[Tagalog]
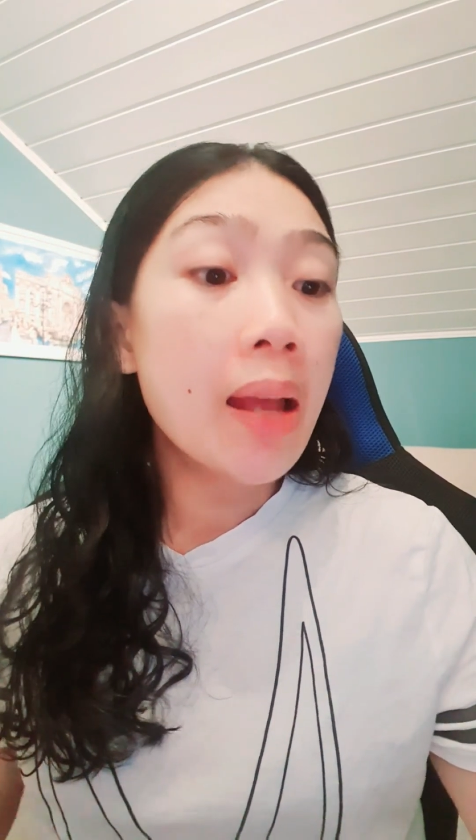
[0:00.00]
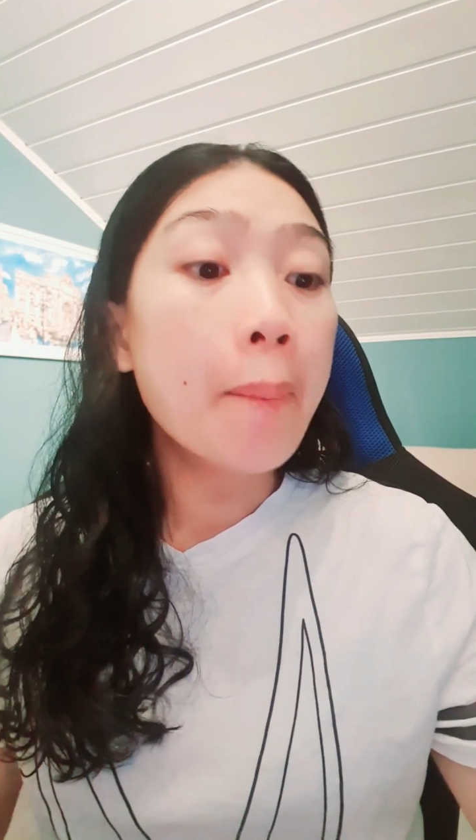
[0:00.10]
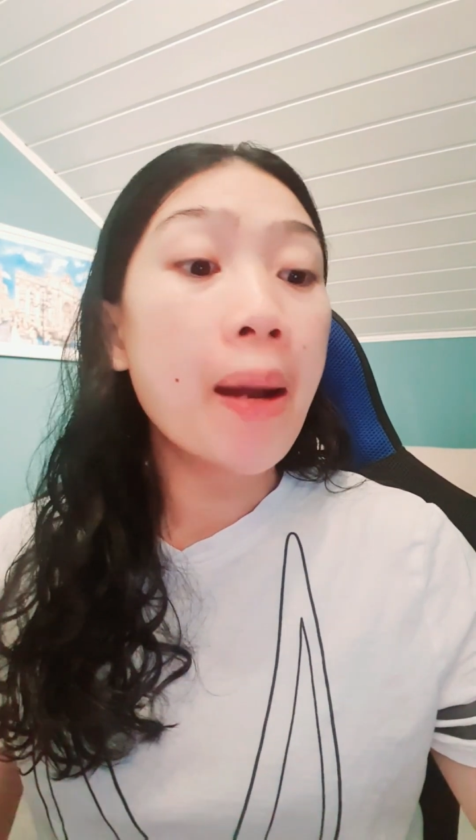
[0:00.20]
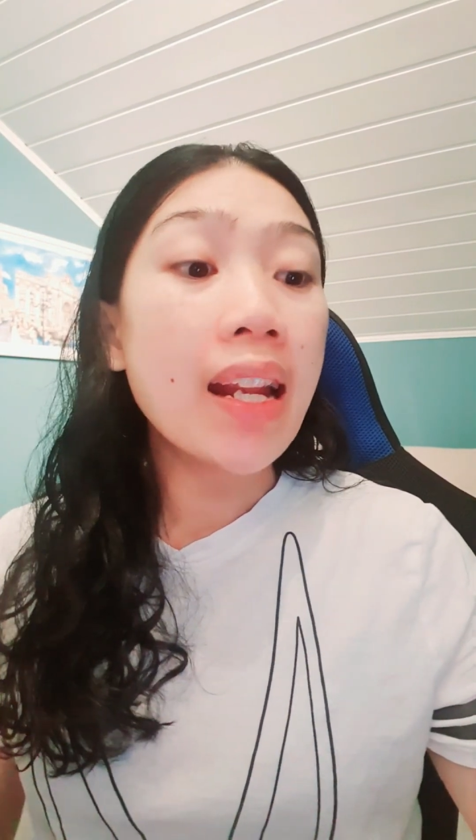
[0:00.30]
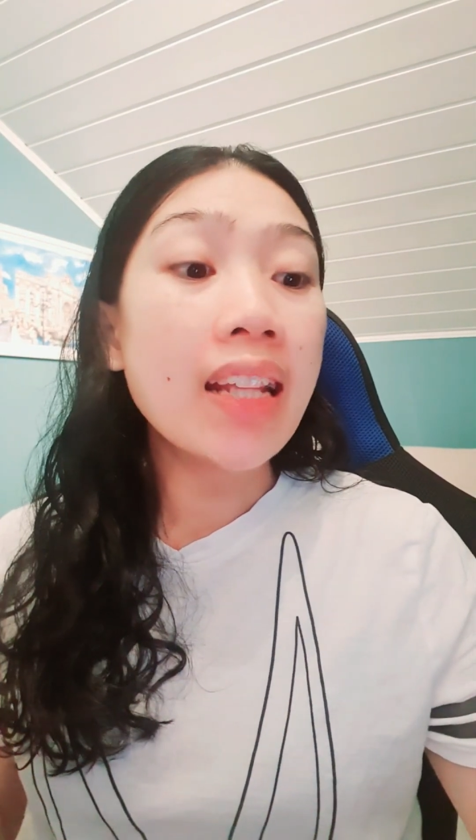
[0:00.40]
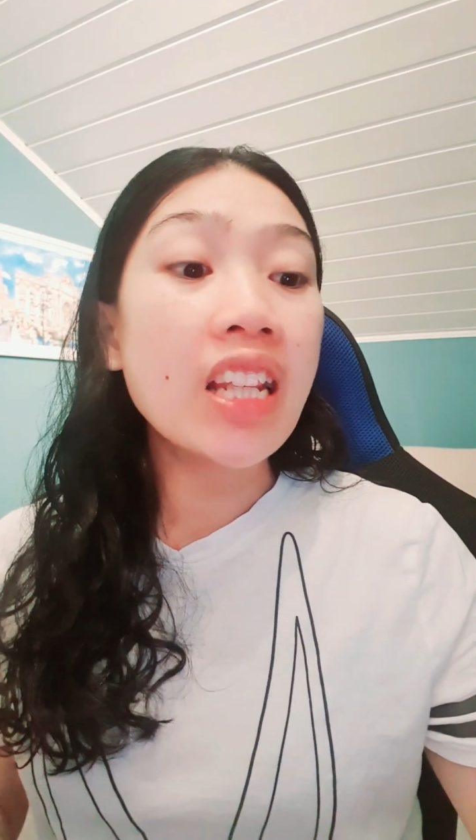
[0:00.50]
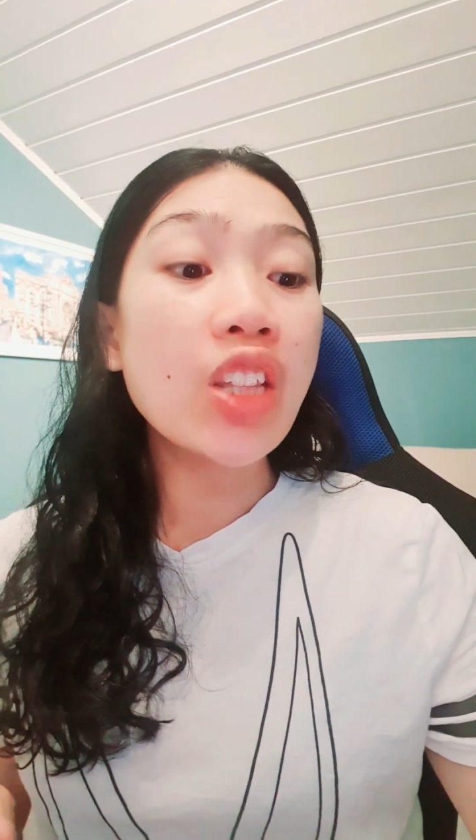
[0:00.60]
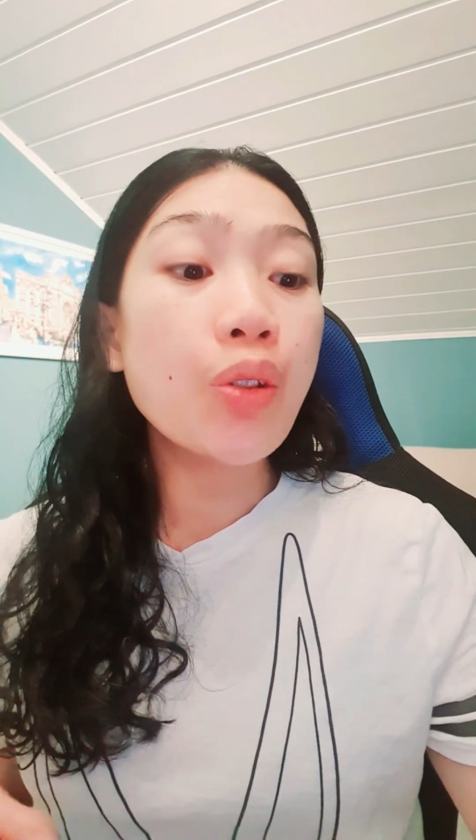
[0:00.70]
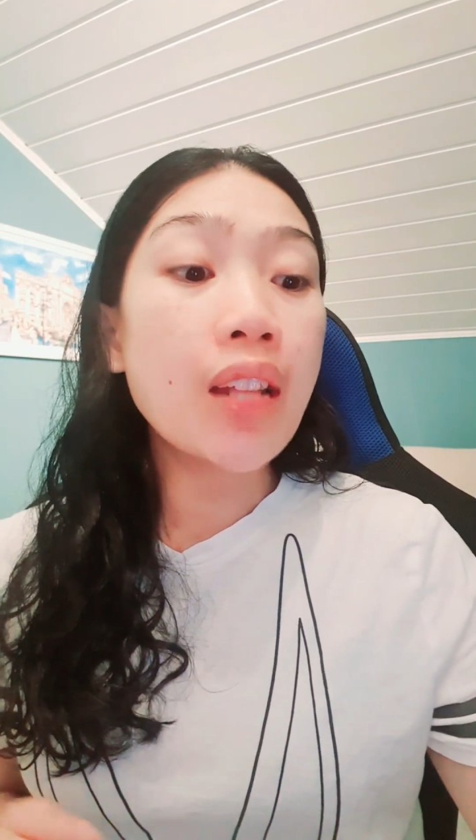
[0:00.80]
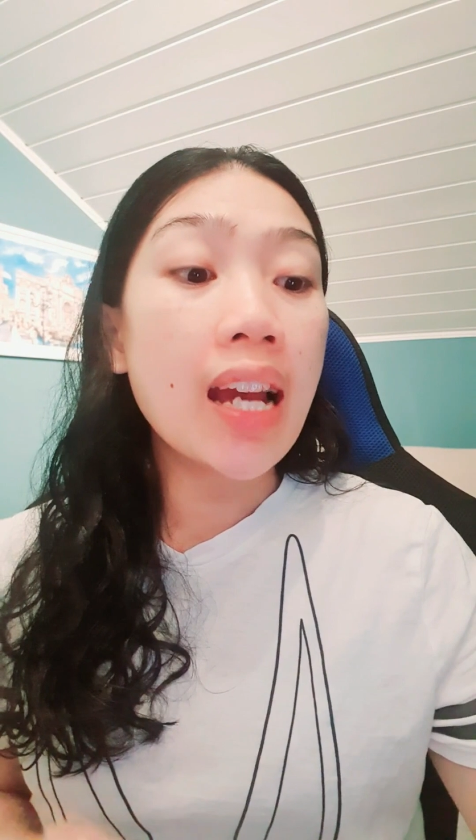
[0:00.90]
para
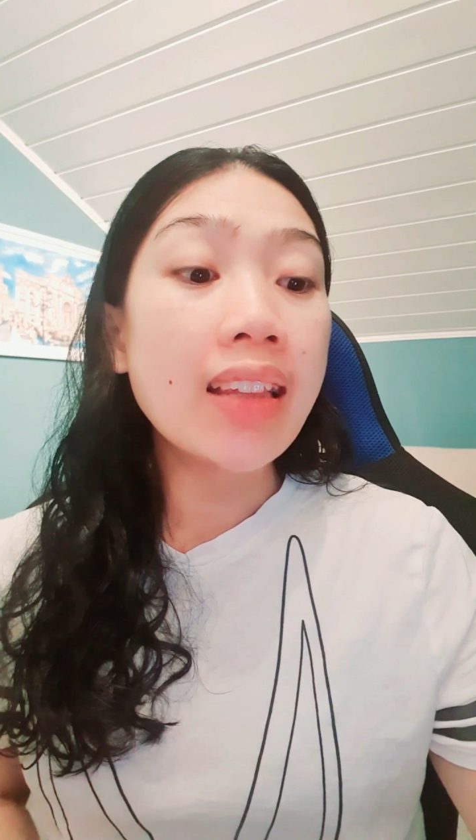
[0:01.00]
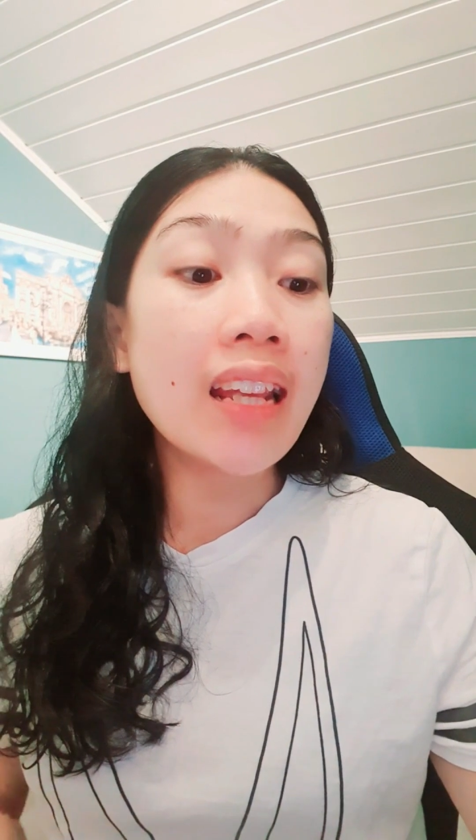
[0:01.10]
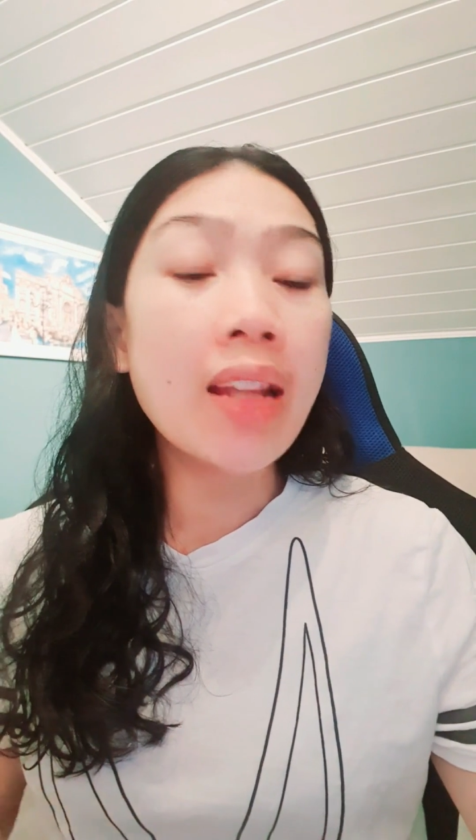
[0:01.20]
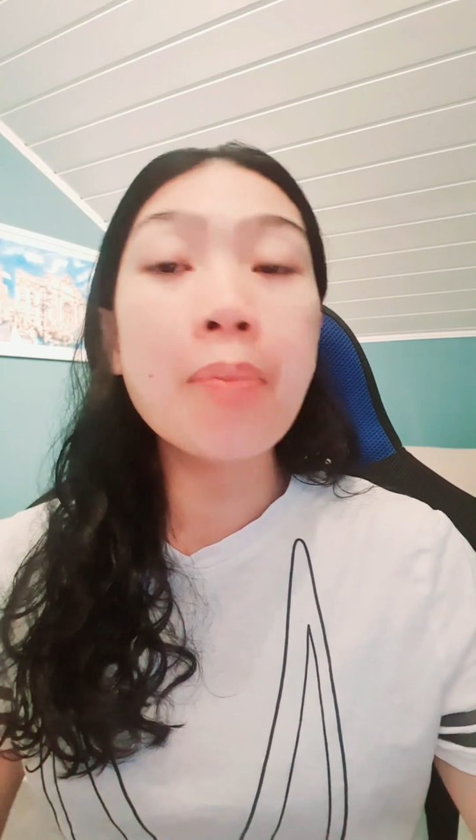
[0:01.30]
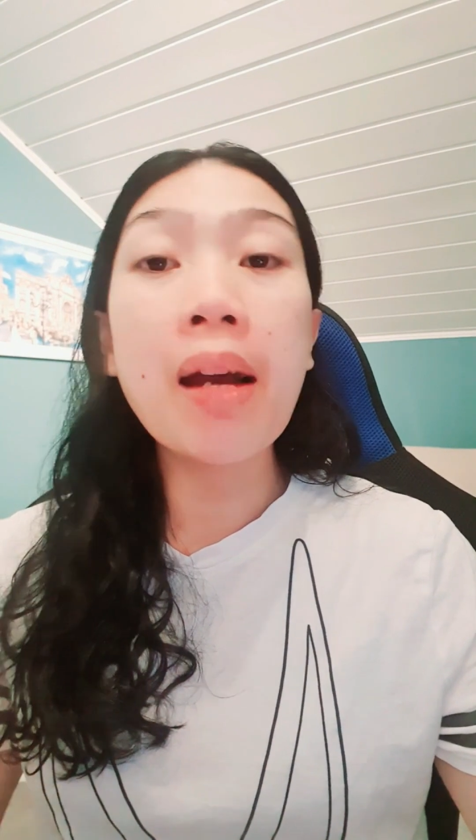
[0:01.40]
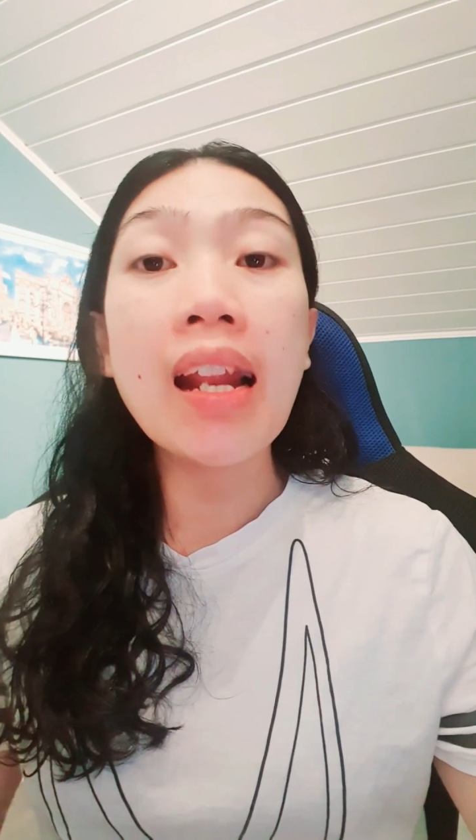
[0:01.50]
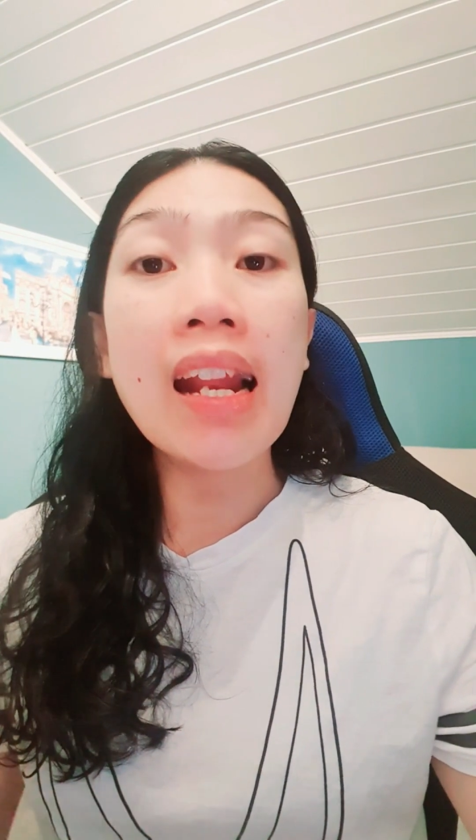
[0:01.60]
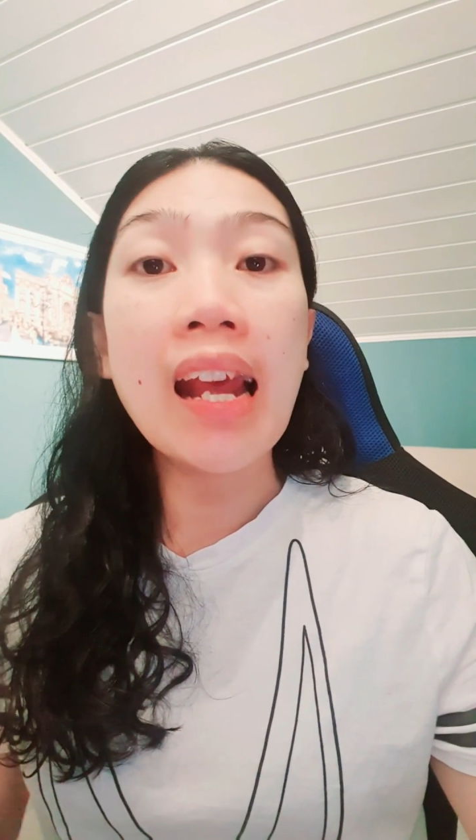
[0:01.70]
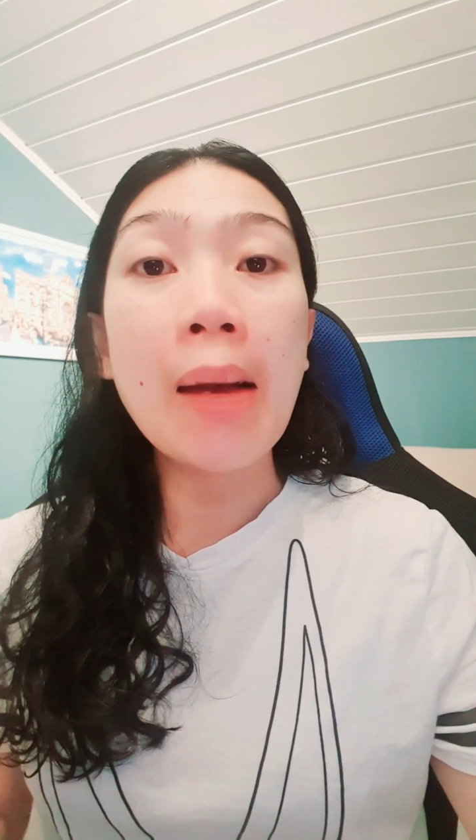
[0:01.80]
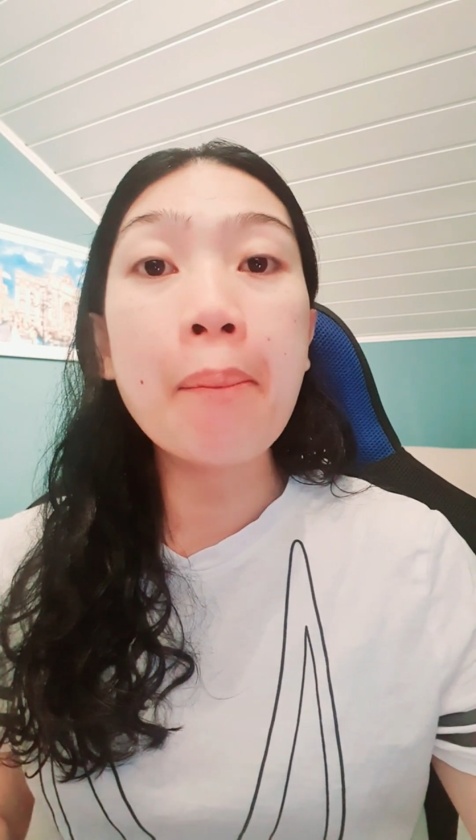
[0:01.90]
dito natin
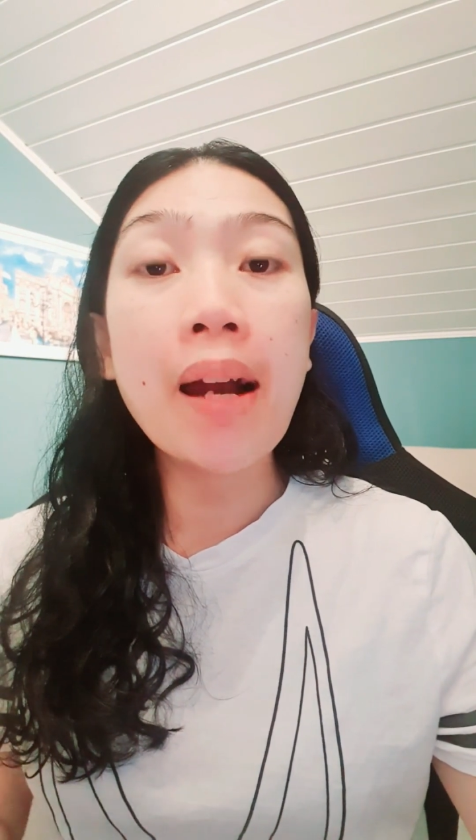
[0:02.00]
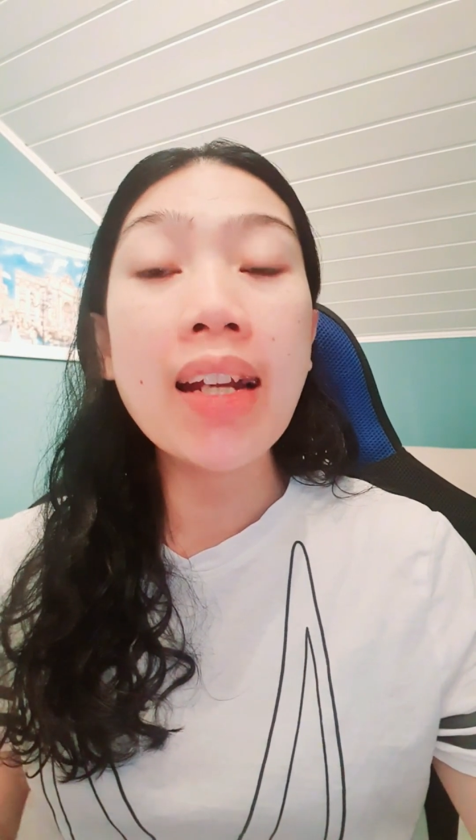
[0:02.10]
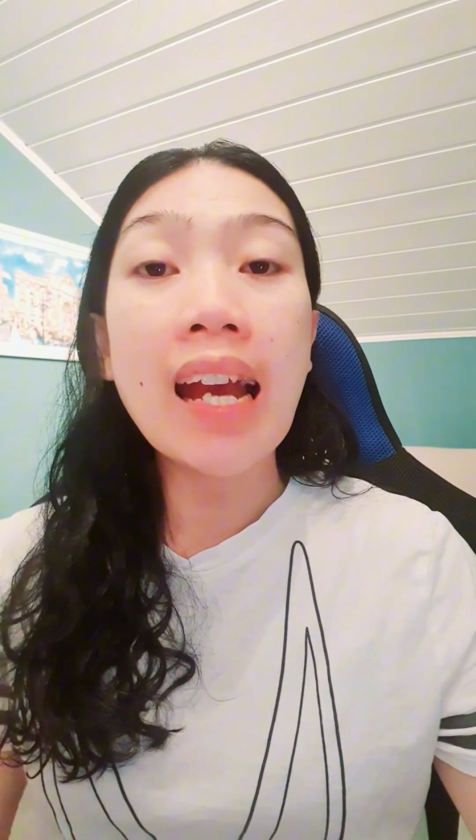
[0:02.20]
malalaman